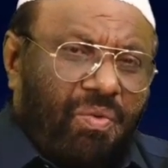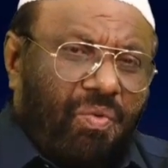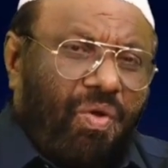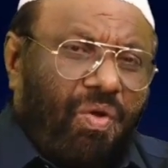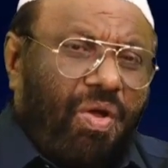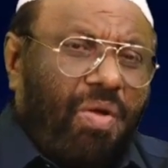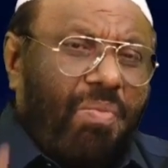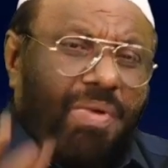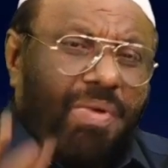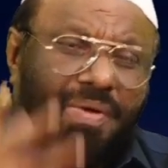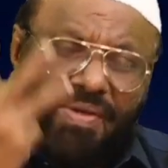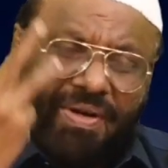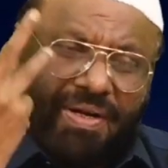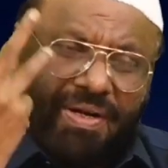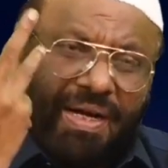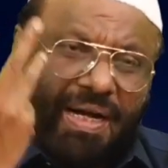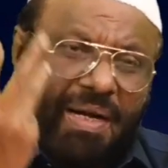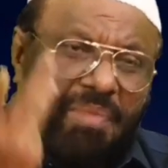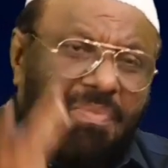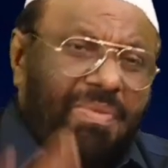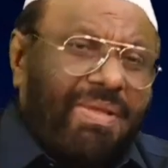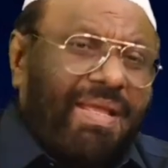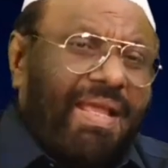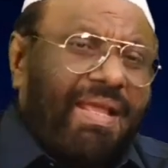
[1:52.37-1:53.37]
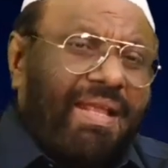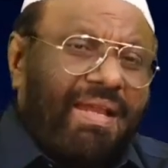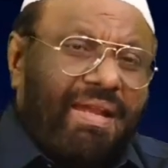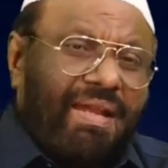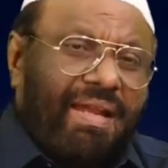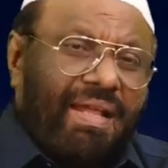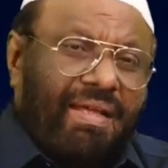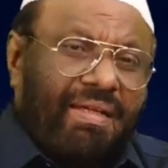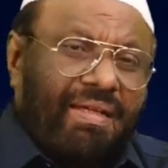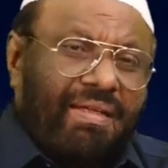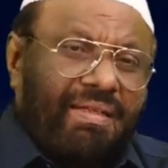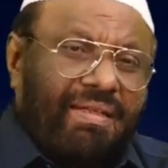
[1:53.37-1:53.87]
நோன்பு அவர் கடமையே
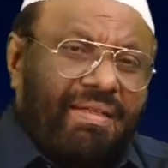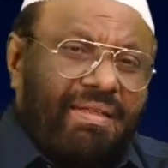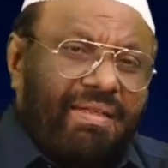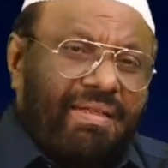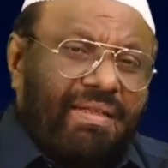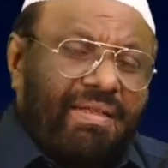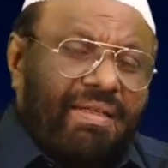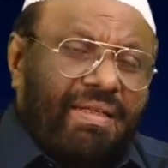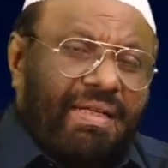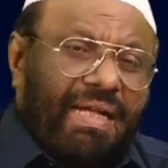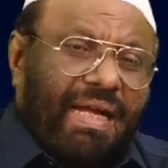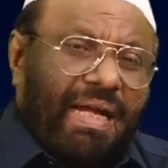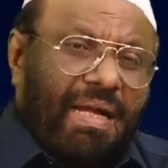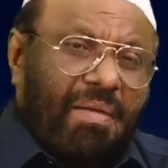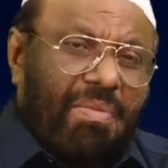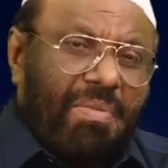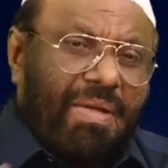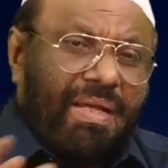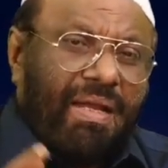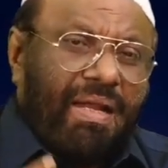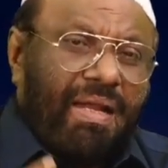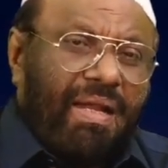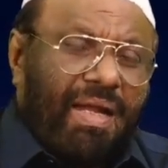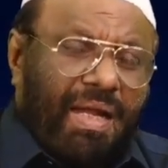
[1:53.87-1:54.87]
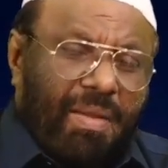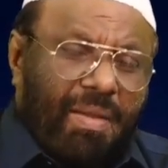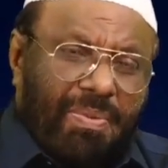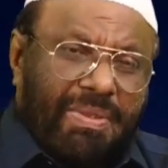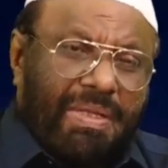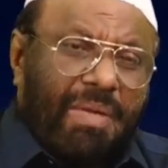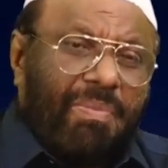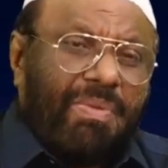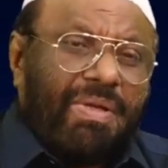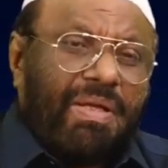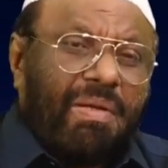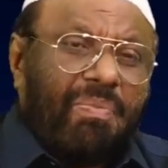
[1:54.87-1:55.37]
இல்லை கடமை இல்லைன்னா
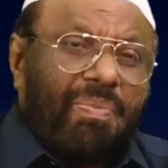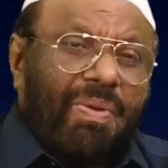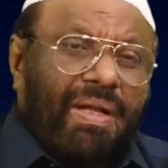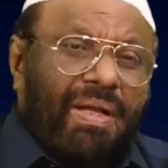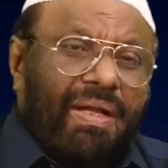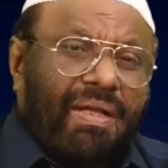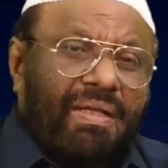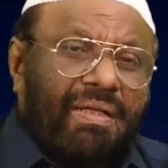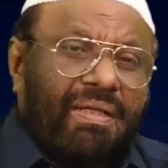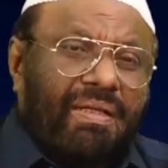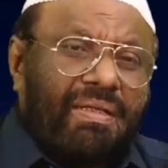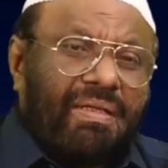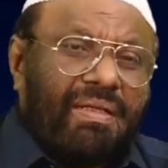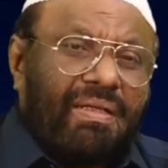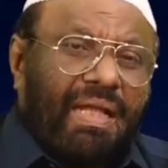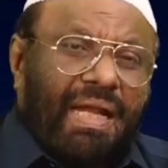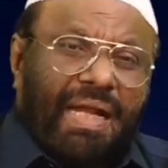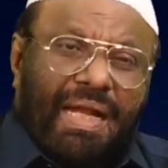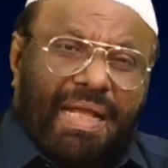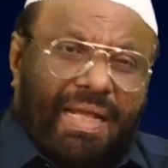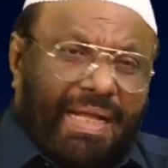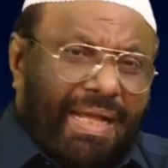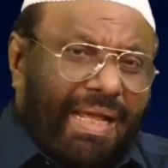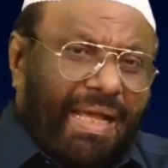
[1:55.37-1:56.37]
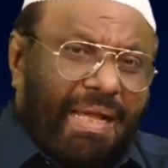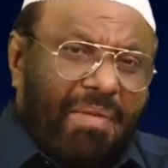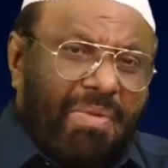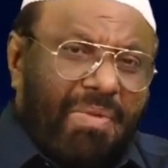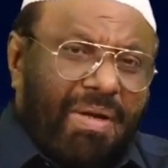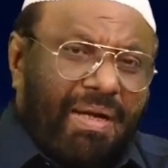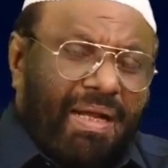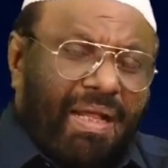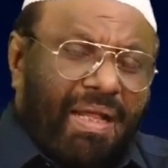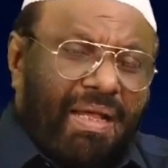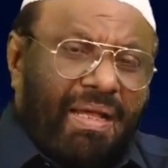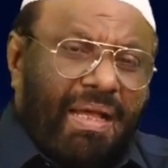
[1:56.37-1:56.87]
பேசாமல் இருப்பார் நல்லா கேட்க
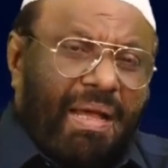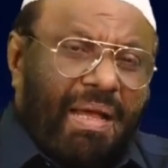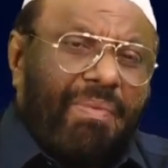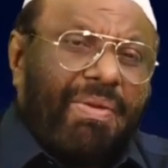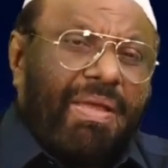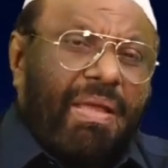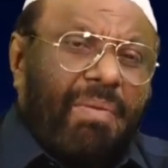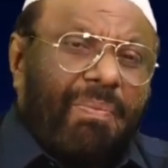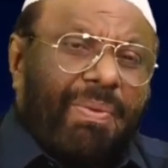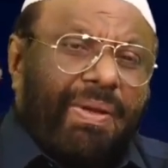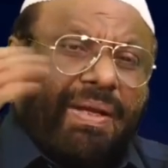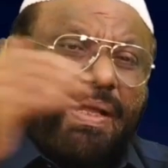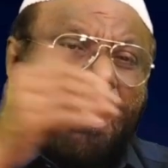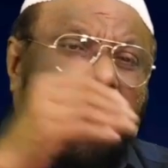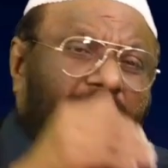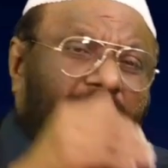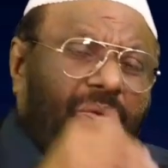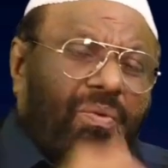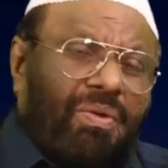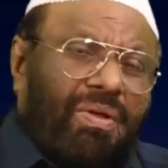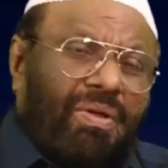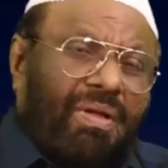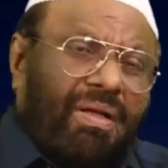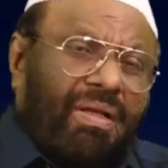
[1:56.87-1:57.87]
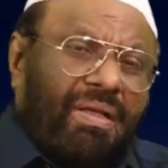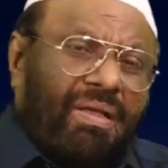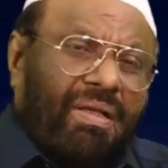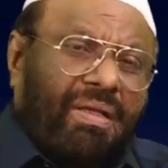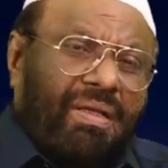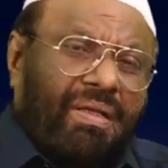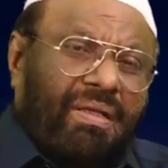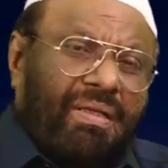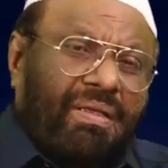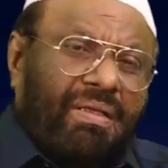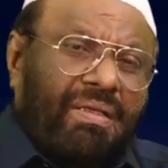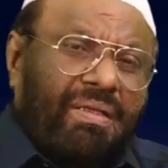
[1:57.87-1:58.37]
மாட்டான் அவன் ஏன் பரிகாரம் கொடுக்கணும்
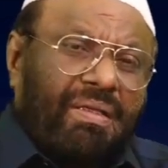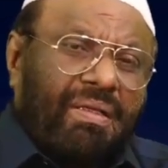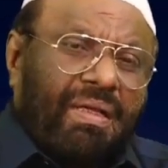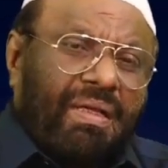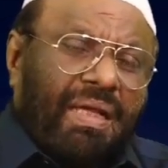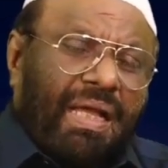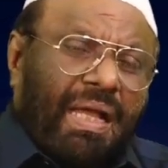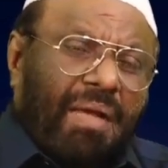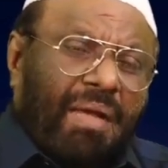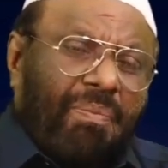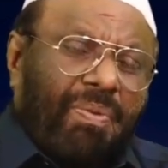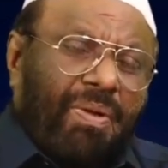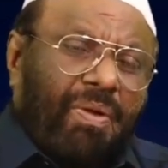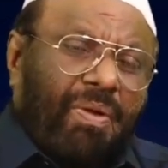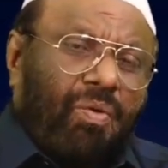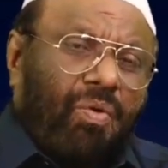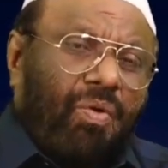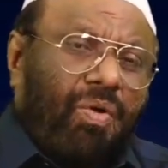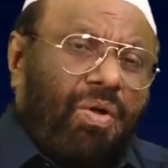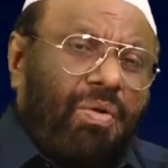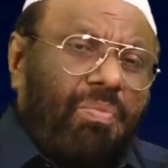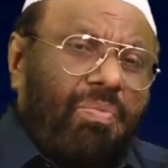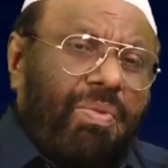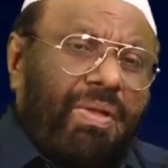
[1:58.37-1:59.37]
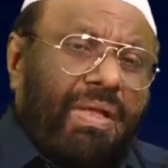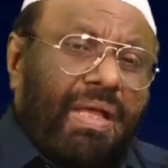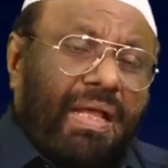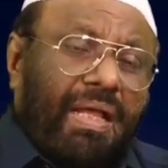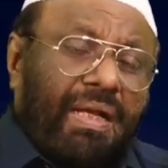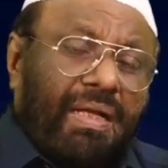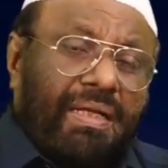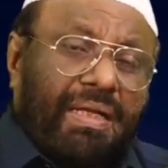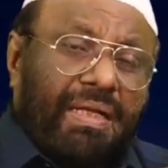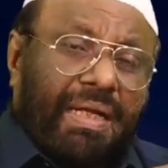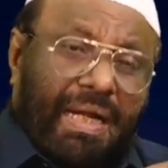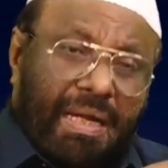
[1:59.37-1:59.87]
அப்போ நோன்பு
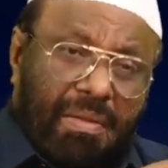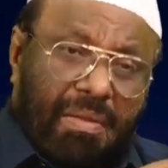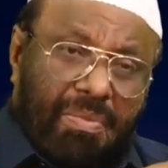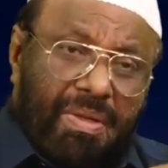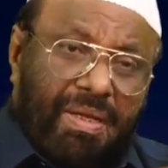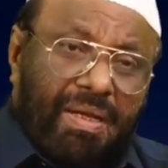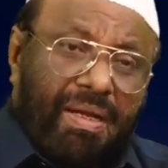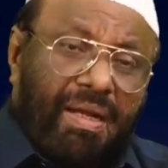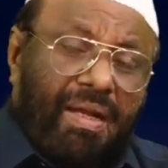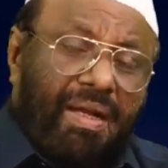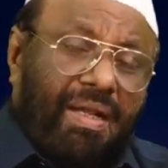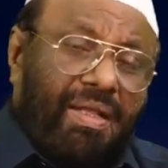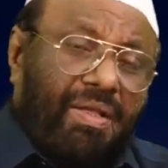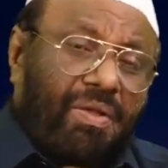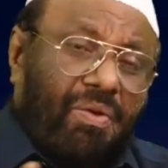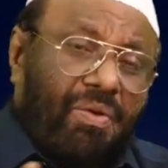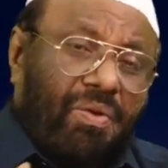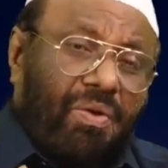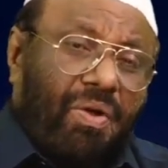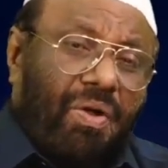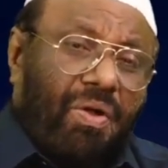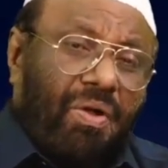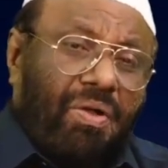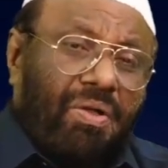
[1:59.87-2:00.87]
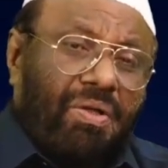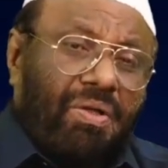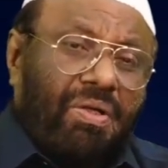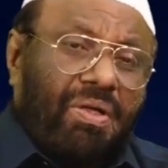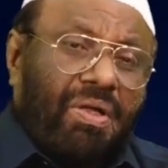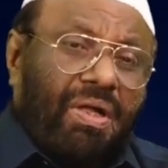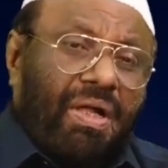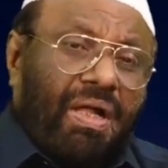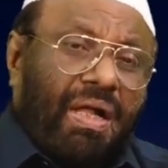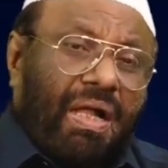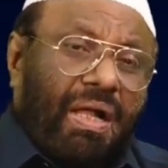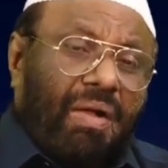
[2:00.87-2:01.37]
யாருக்கு கடமை இல்லையோ
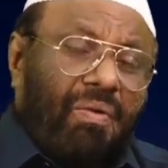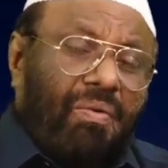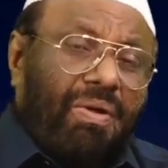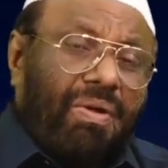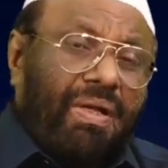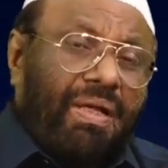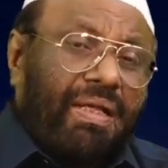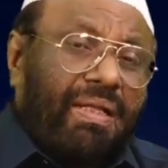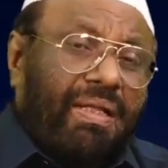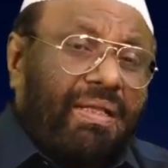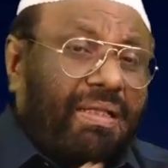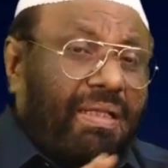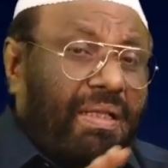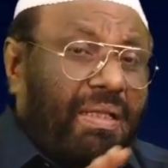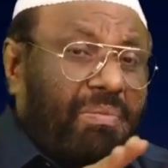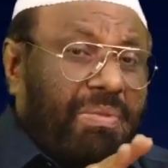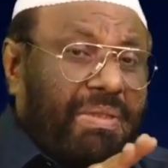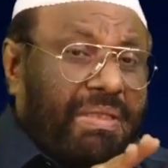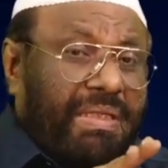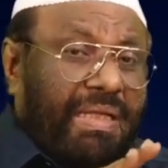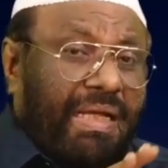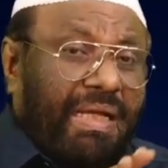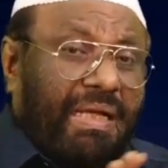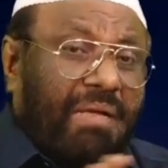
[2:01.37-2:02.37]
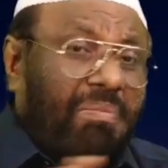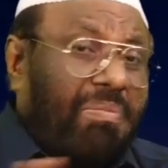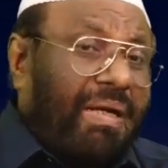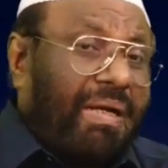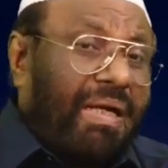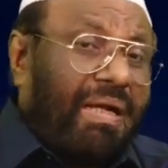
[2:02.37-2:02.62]
அவங்க எந்த மிஸ்டேக்கும்